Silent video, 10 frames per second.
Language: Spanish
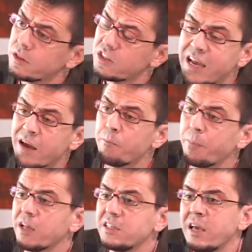
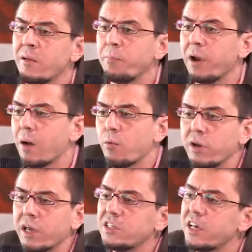Siempre, siempre la
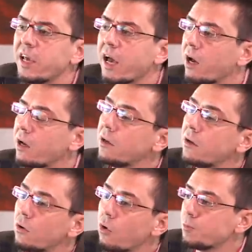burguesía,
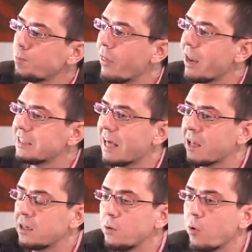los poderes del
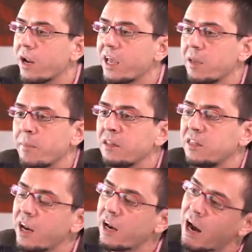antiguo régimen
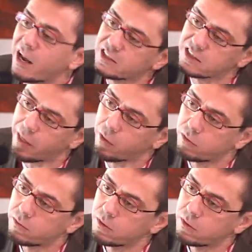tienen al Estado.